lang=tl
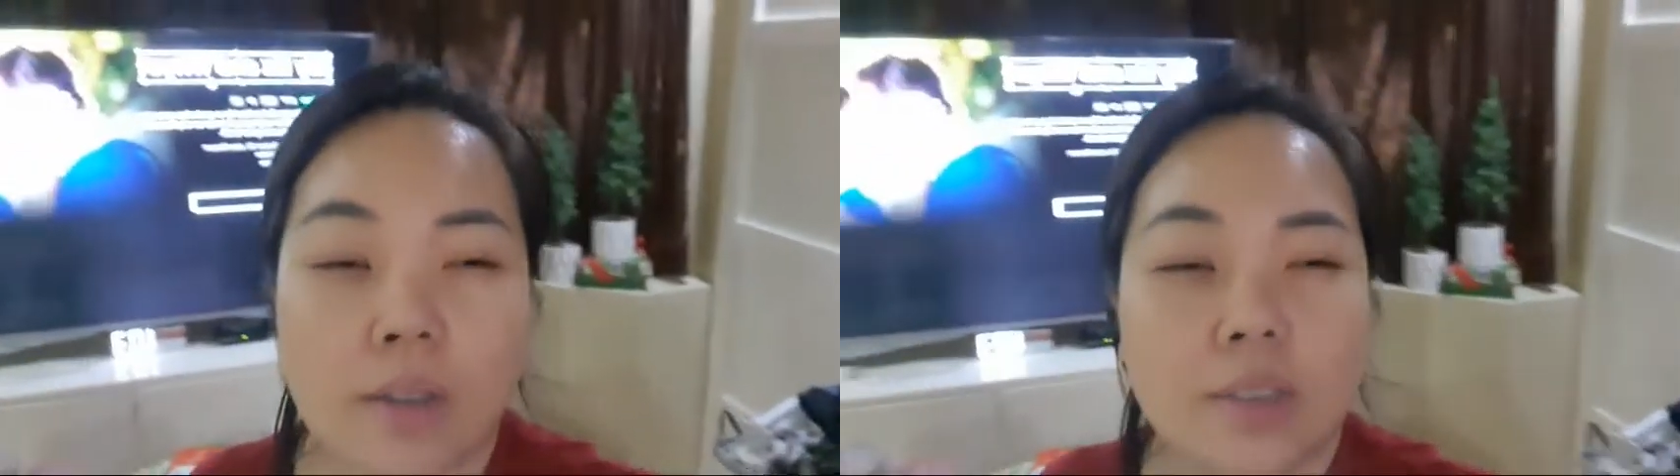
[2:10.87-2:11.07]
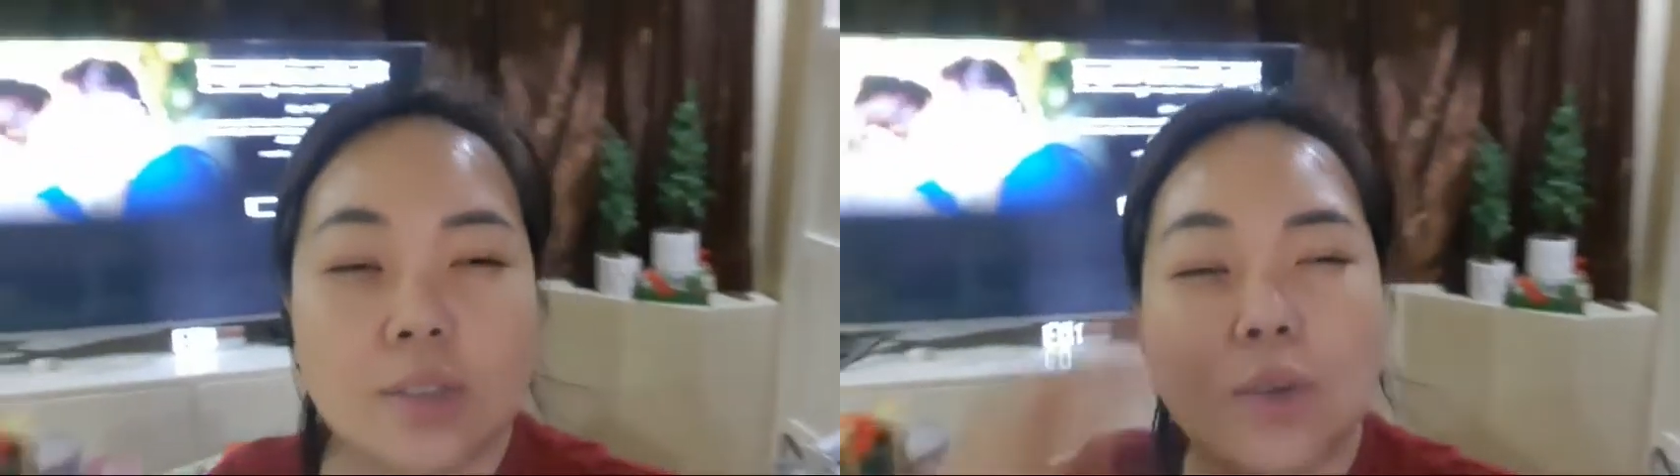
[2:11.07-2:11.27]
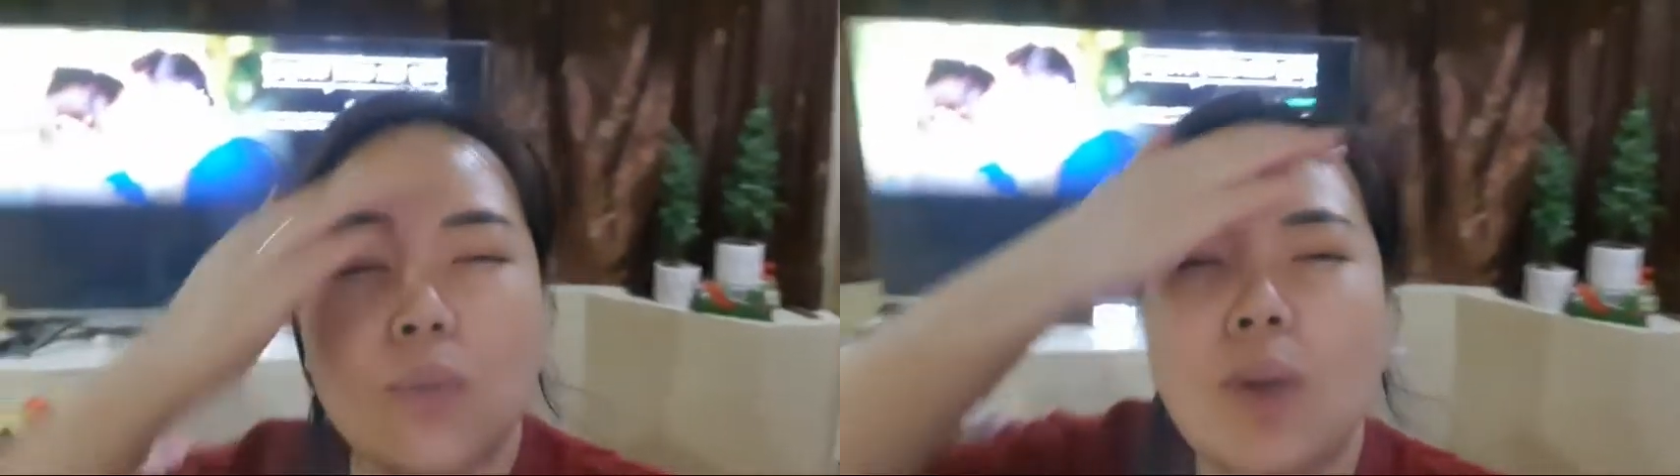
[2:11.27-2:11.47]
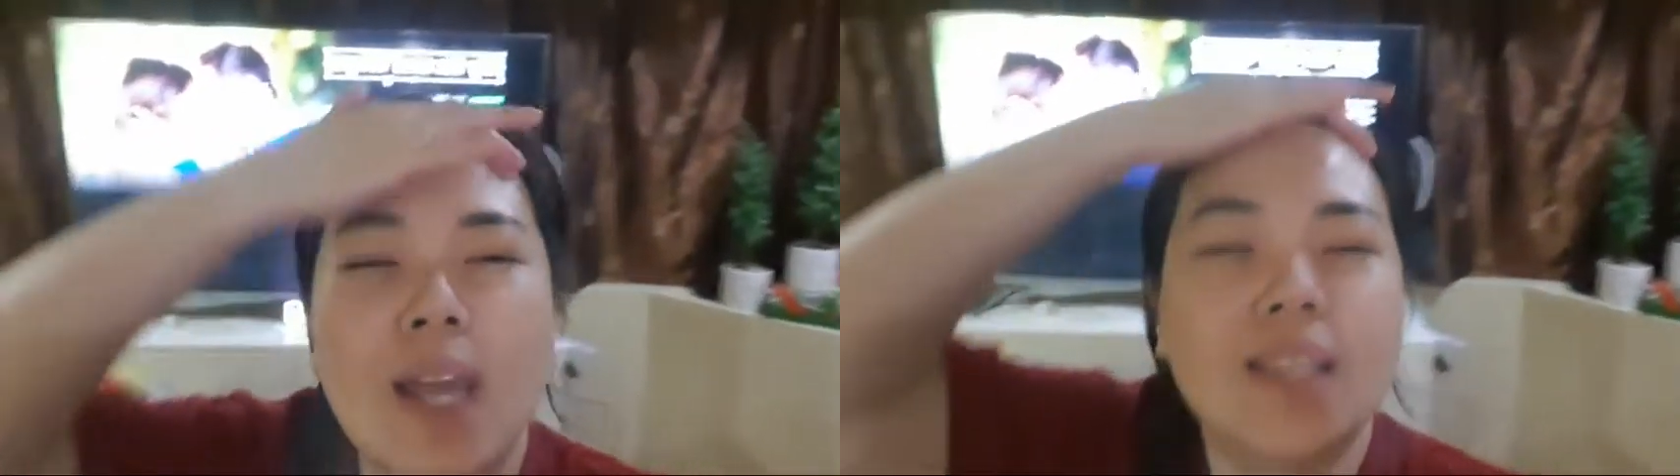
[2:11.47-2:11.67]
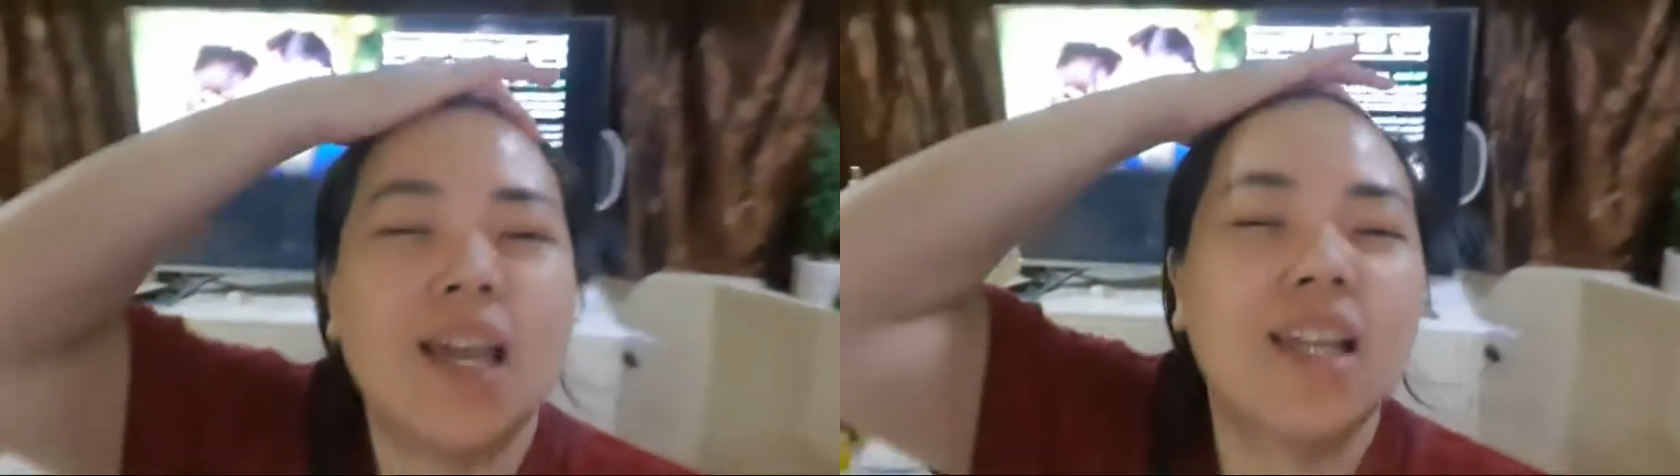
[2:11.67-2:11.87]
So,
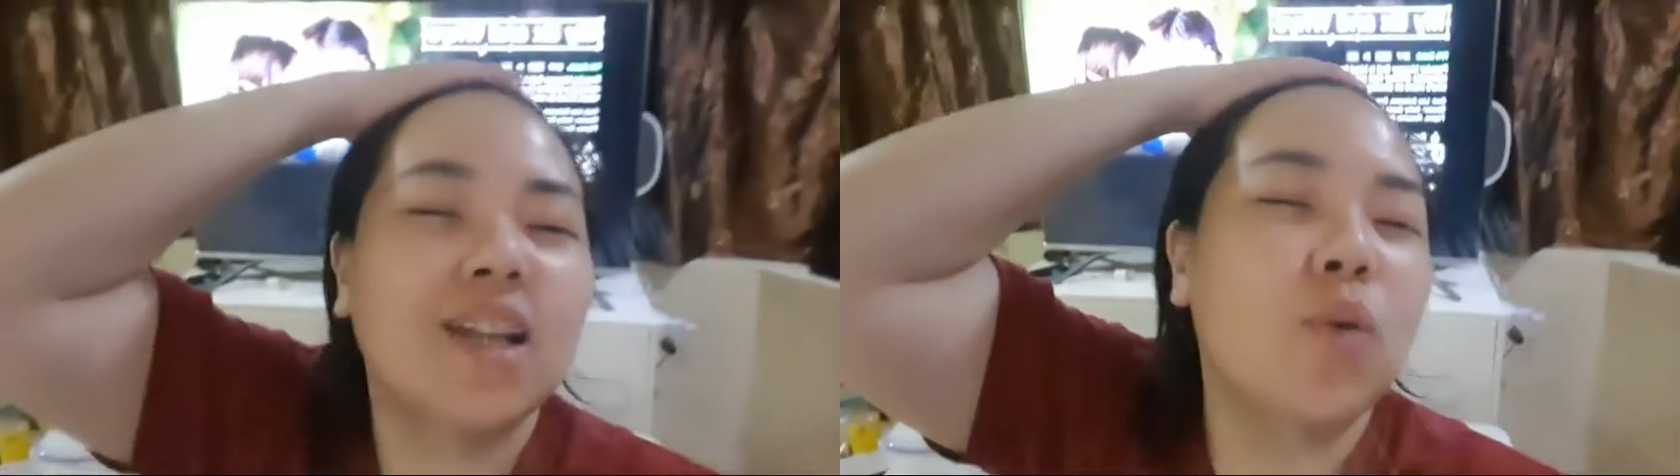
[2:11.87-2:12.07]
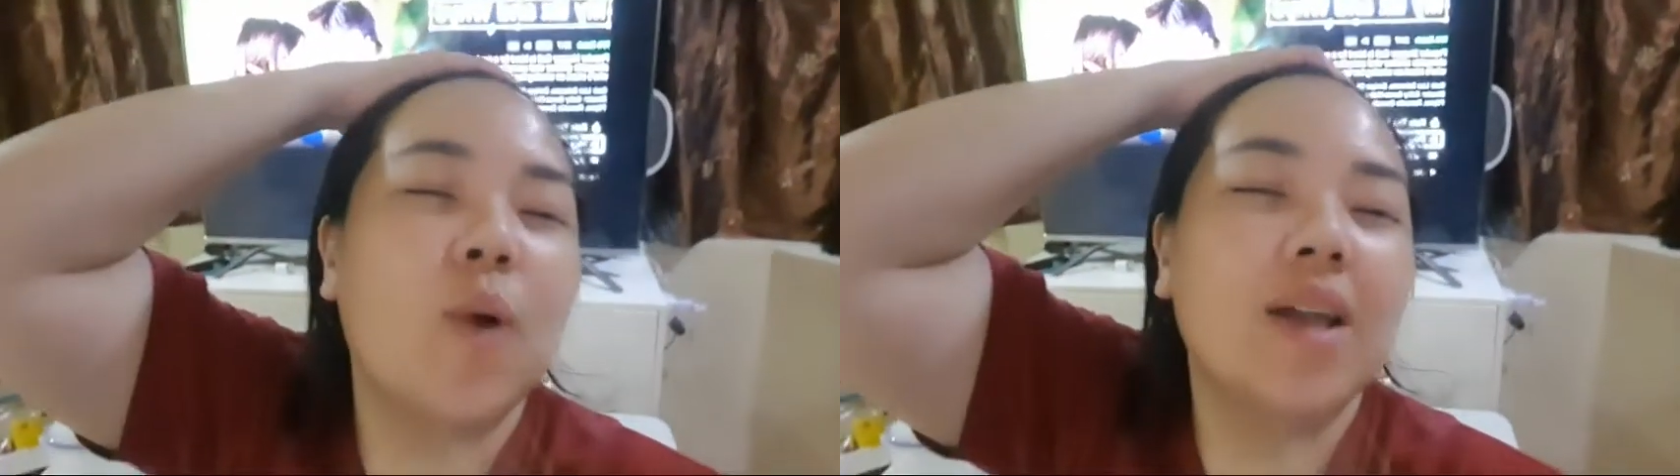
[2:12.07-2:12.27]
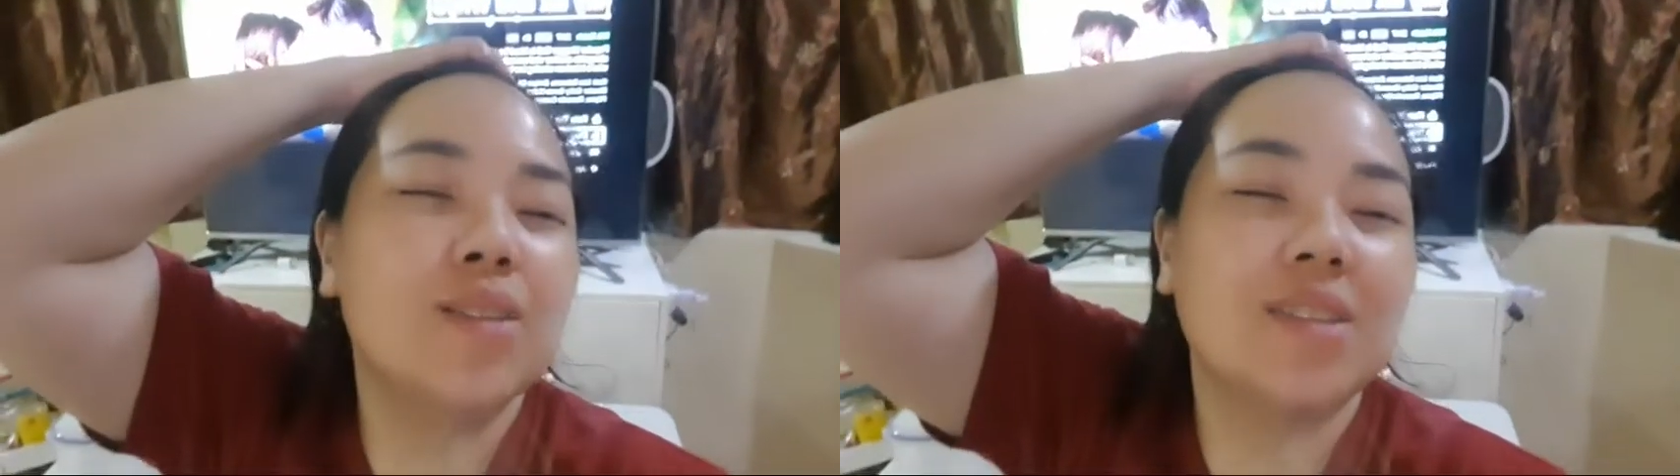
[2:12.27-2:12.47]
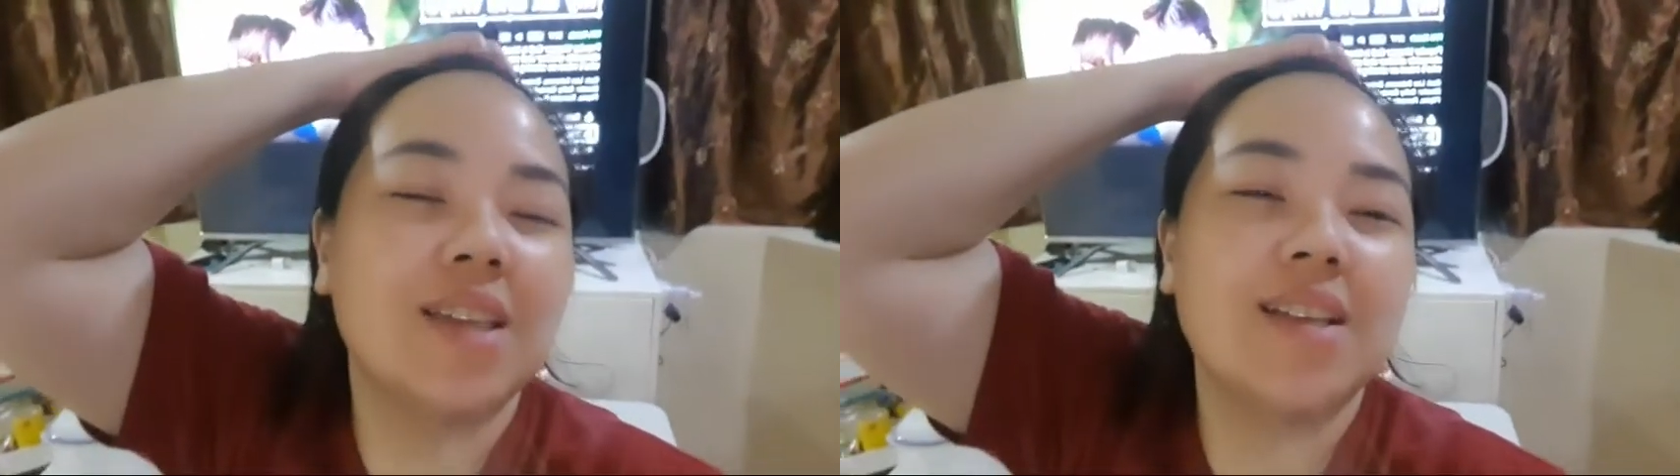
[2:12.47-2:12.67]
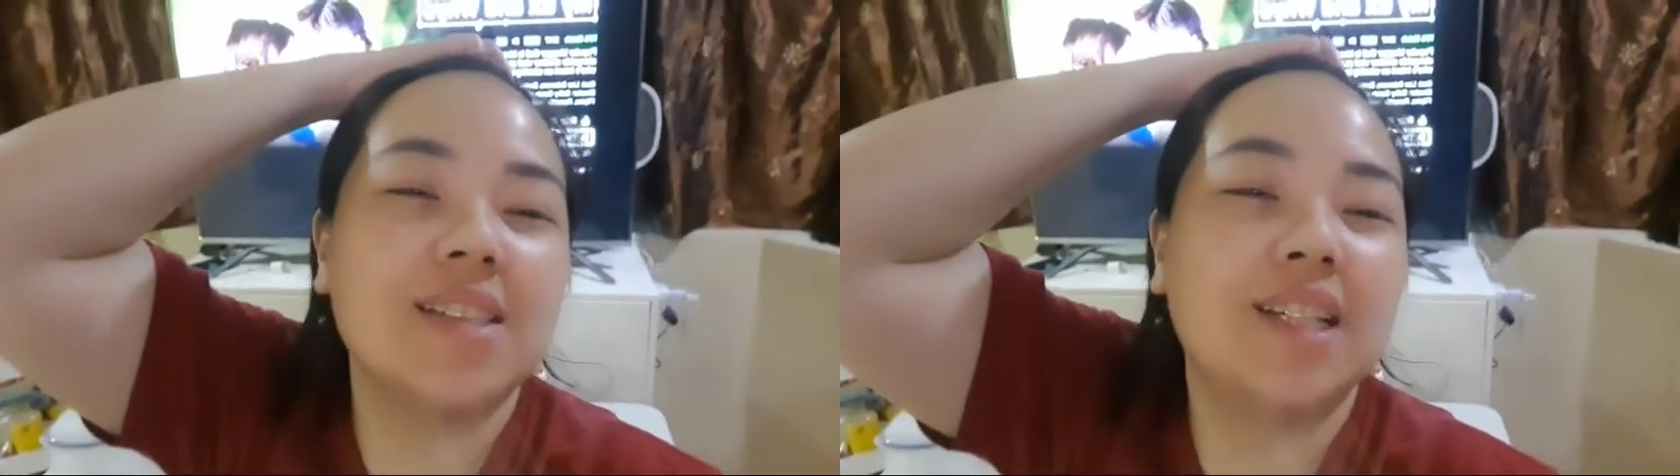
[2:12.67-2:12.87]
wala tayong nagawa
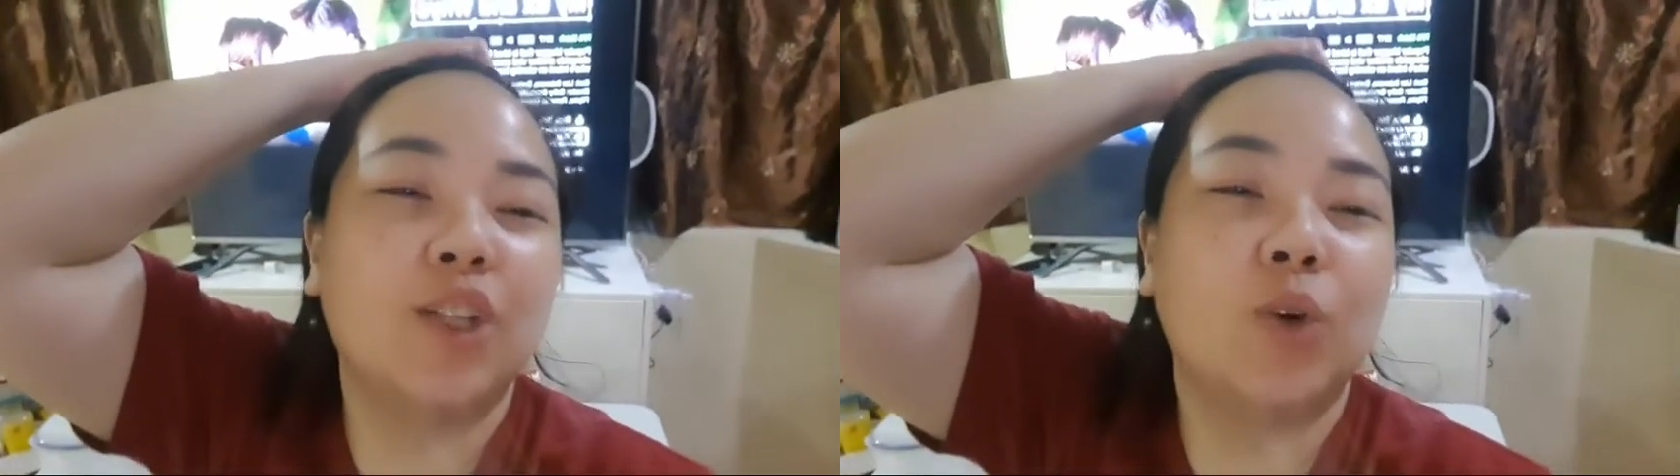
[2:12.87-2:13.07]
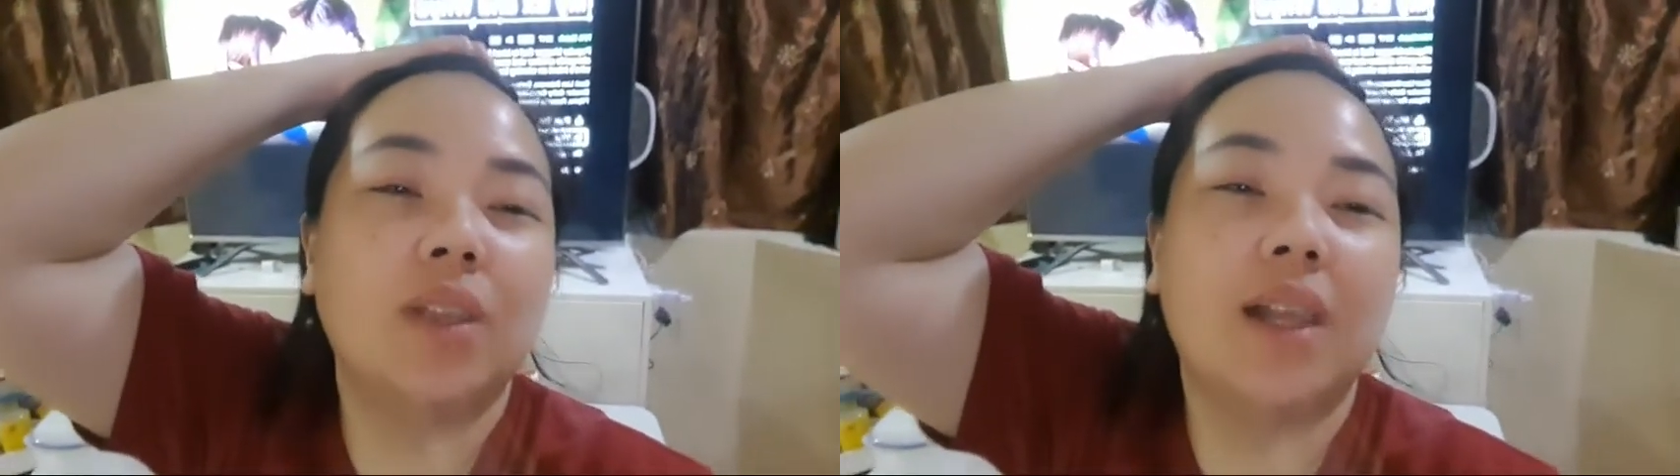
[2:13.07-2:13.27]
today kasi nanood